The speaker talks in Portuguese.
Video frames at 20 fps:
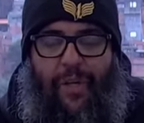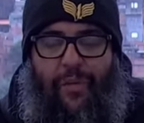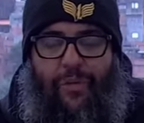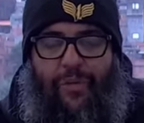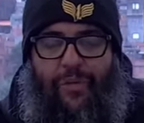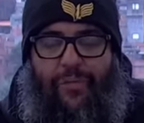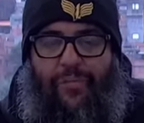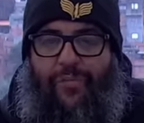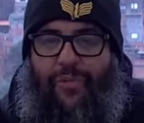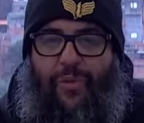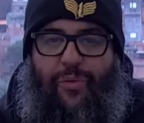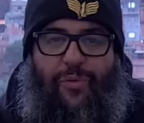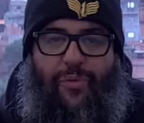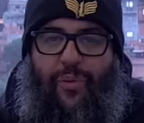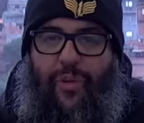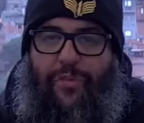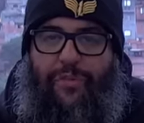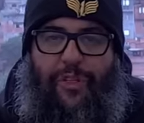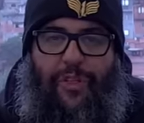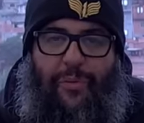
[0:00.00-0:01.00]
E eu não
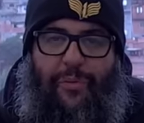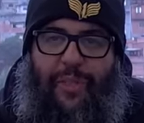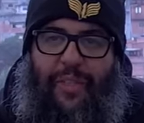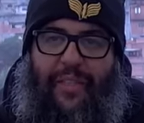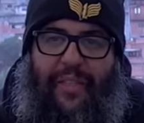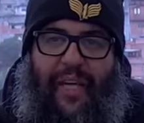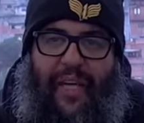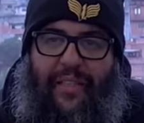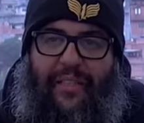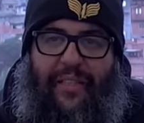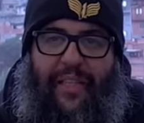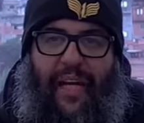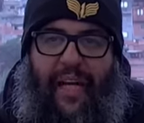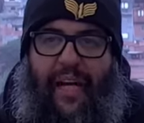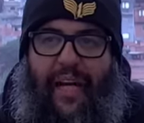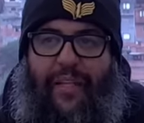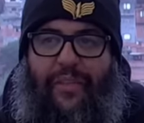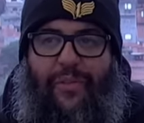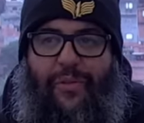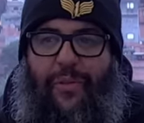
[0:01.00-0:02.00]
estou afim de me
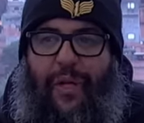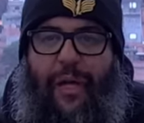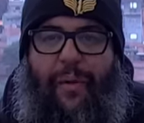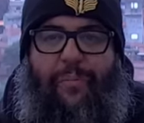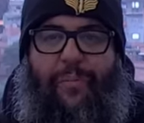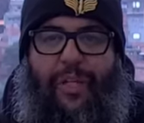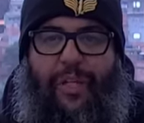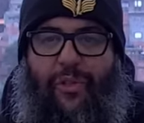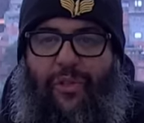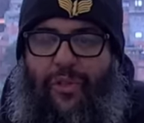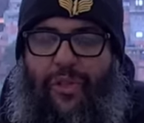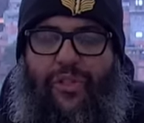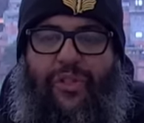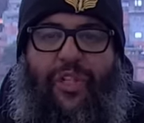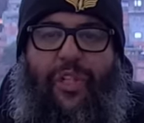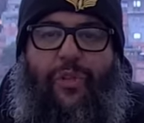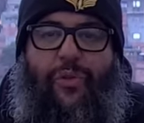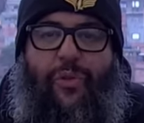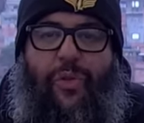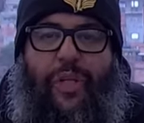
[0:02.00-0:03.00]
desgastar, não é a minha, eu sou
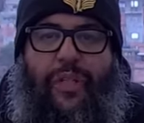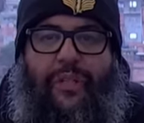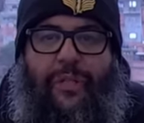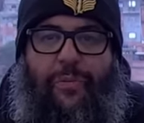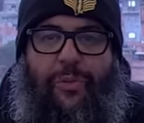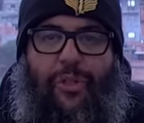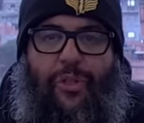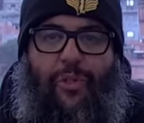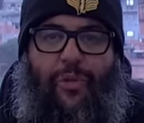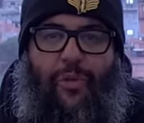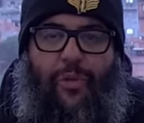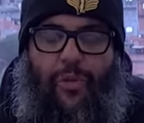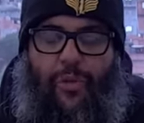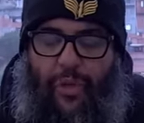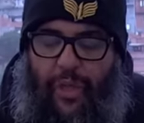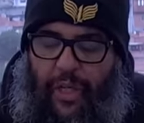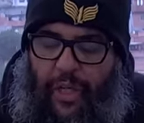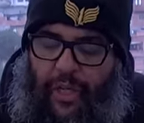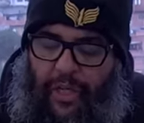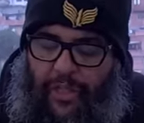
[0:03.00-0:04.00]
escritor acima de
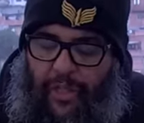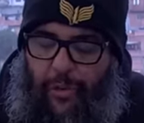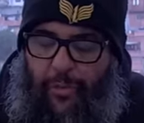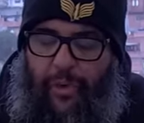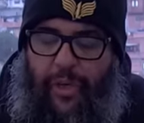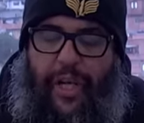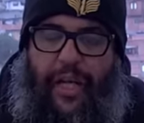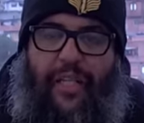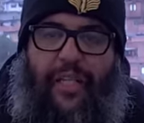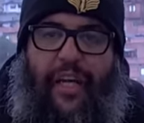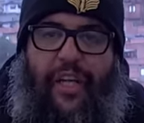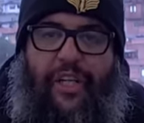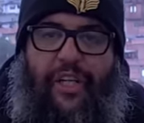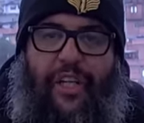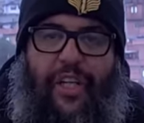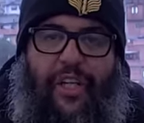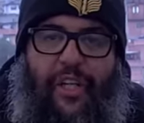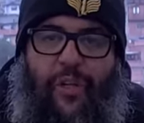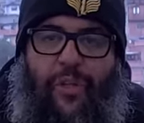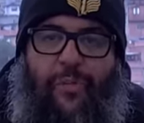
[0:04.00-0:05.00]
tudo. Tenho meu
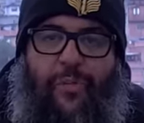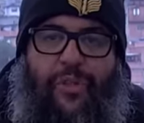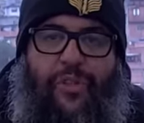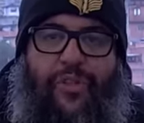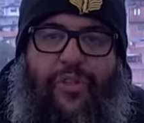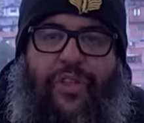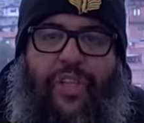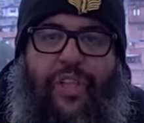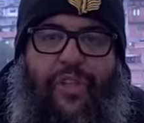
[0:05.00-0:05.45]
caderninho aqui com meus